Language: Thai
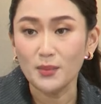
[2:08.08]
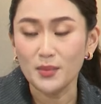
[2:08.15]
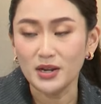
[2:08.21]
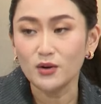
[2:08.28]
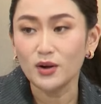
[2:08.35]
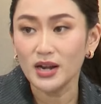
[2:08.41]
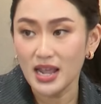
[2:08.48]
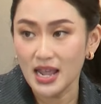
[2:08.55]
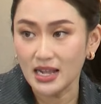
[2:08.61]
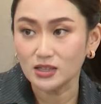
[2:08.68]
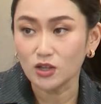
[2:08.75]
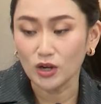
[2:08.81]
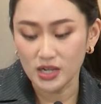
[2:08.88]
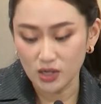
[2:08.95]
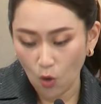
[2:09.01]
ศก์เมตรเท่านั้นเองต
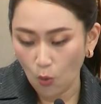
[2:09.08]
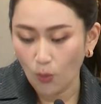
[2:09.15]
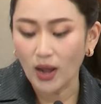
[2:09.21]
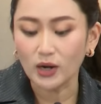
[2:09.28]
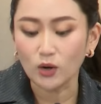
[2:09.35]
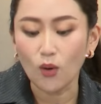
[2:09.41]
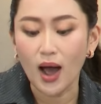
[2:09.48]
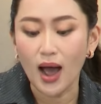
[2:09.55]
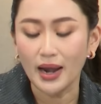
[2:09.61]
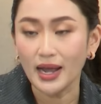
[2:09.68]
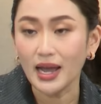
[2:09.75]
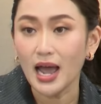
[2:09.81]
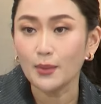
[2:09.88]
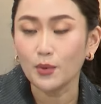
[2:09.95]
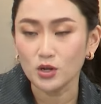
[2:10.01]
อนนี้ 6,000 กว่านะ
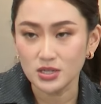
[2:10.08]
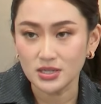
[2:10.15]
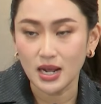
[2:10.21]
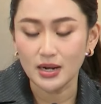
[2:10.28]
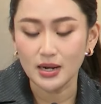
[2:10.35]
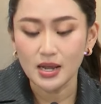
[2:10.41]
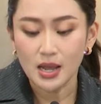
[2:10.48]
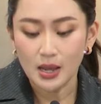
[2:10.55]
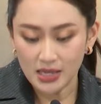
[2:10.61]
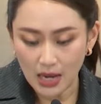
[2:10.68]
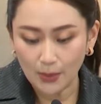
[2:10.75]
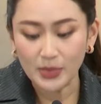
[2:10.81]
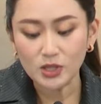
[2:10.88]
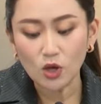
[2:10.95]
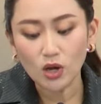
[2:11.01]
คะเพราะฉะนั้นยัง
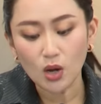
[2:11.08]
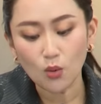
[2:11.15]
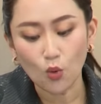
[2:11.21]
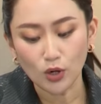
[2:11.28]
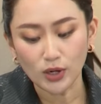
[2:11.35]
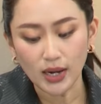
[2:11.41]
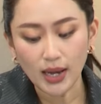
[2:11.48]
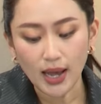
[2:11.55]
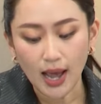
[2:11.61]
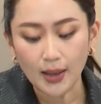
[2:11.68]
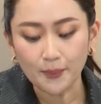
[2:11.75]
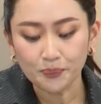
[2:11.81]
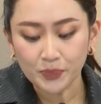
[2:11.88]
ไม่ต้องกังวลนะคะ